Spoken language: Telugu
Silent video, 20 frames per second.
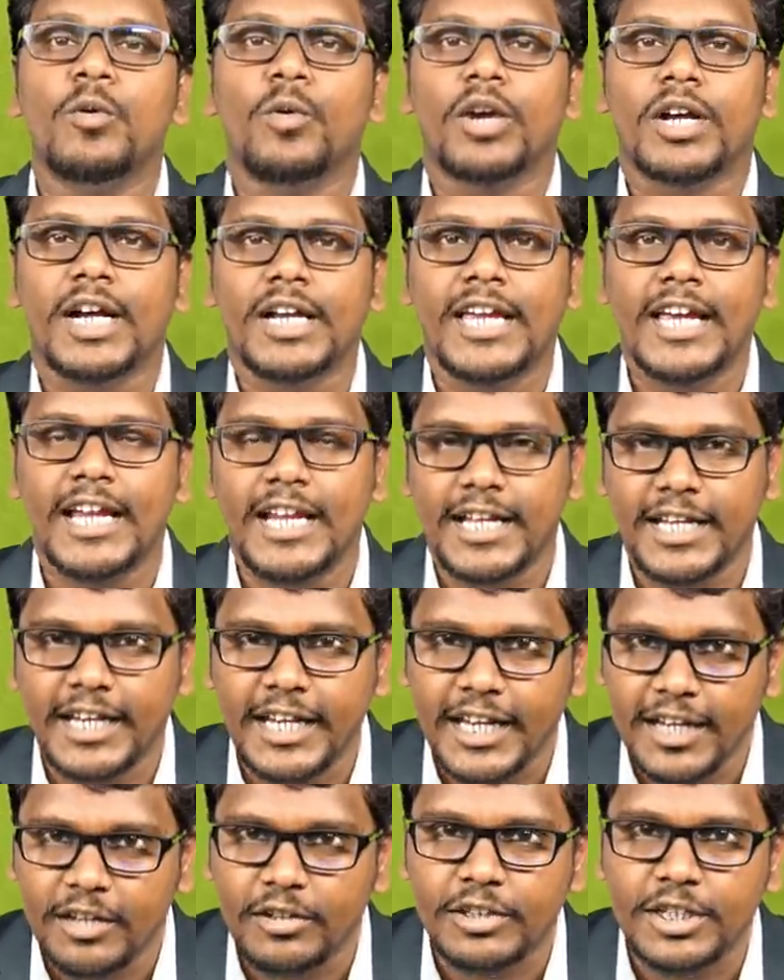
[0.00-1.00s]
ఒక కీలక
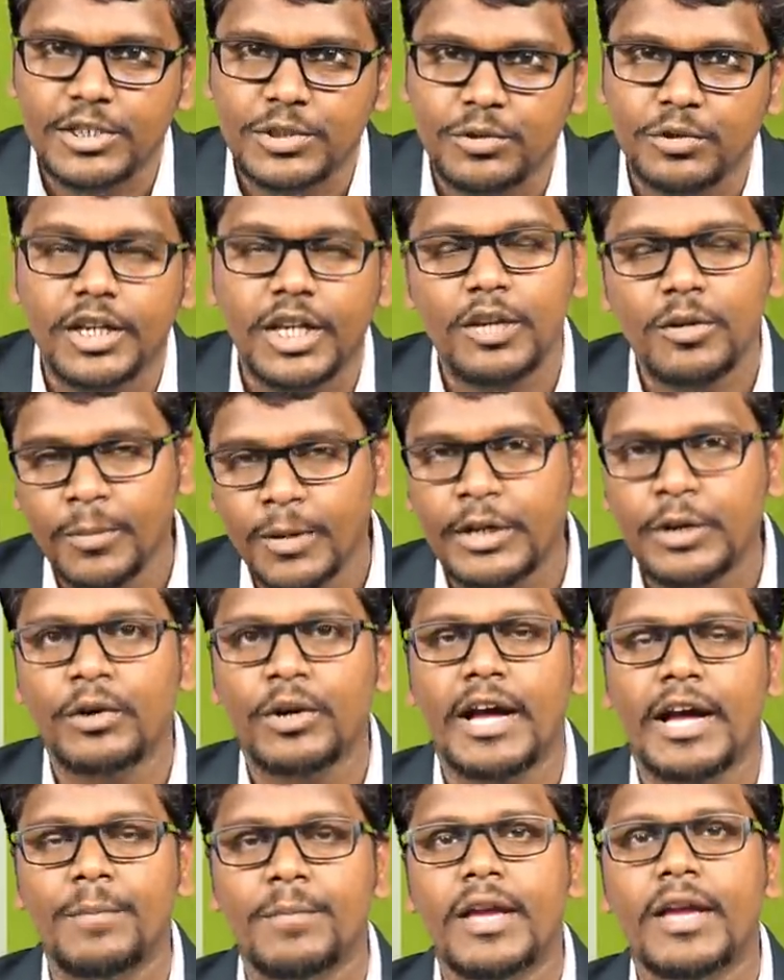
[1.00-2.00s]
నిర్ణయం తీసుకున్నారు మరో
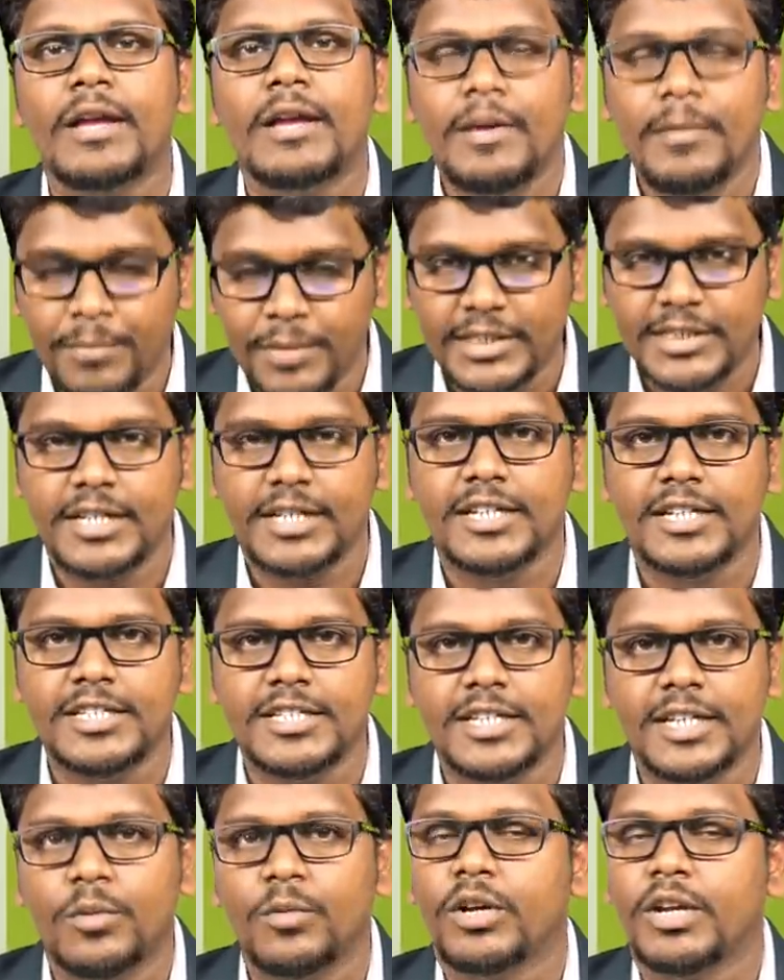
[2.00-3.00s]
హామీ ప్రజలకు
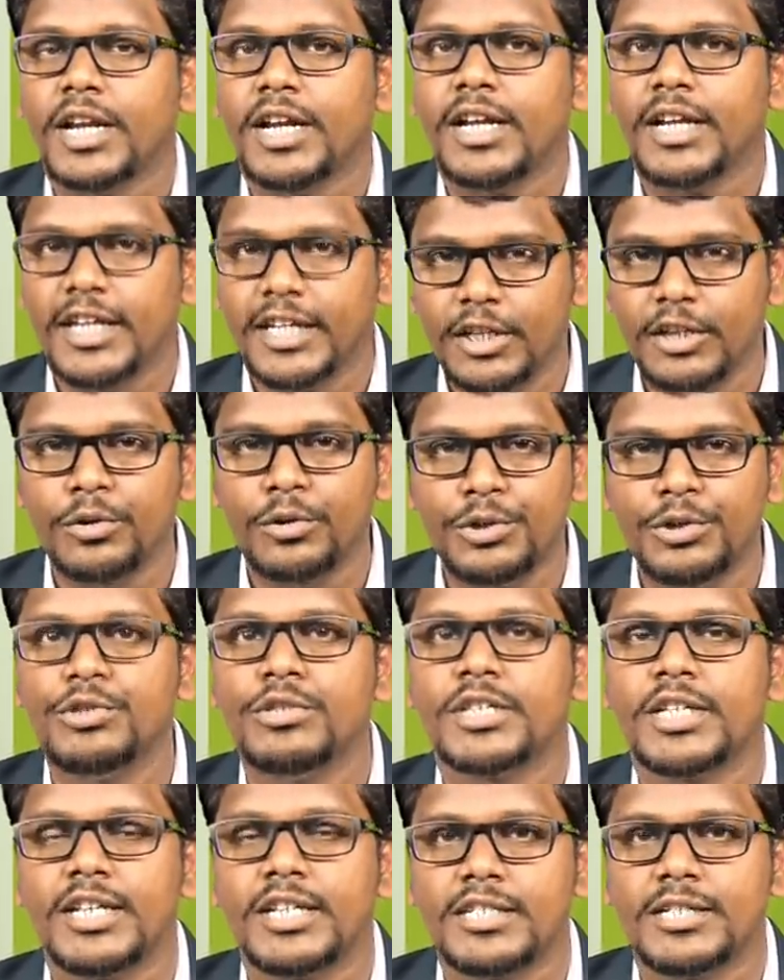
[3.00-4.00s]
ఇచ్చారు ఒక రకంగా ఇది గుడ్
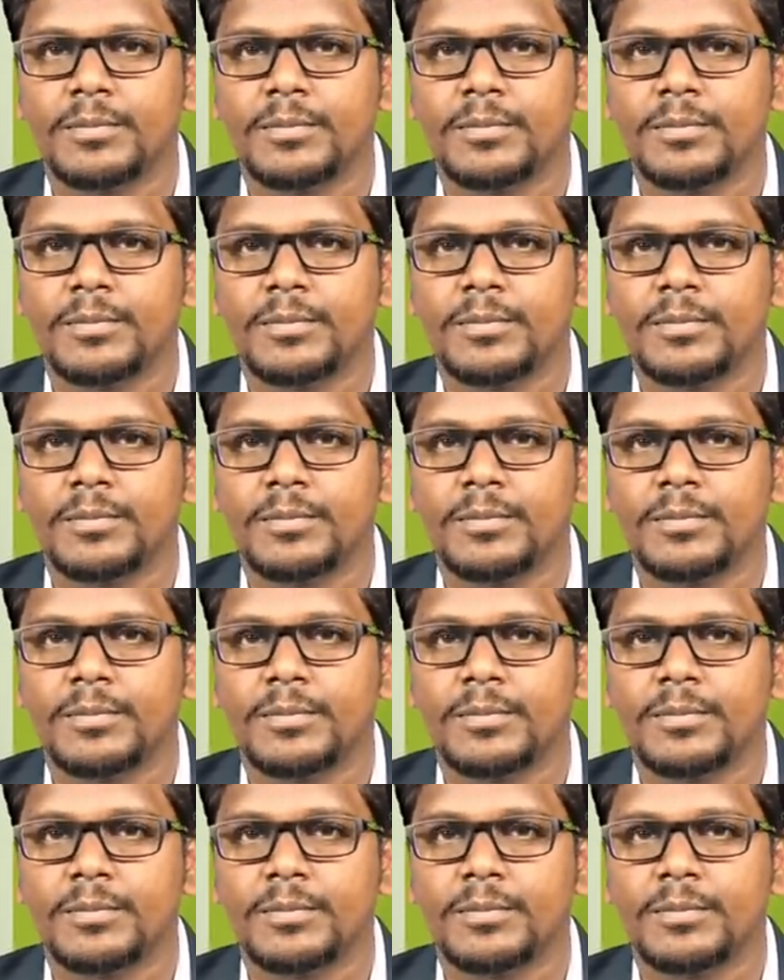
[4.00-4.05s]
న్యూస్ అనే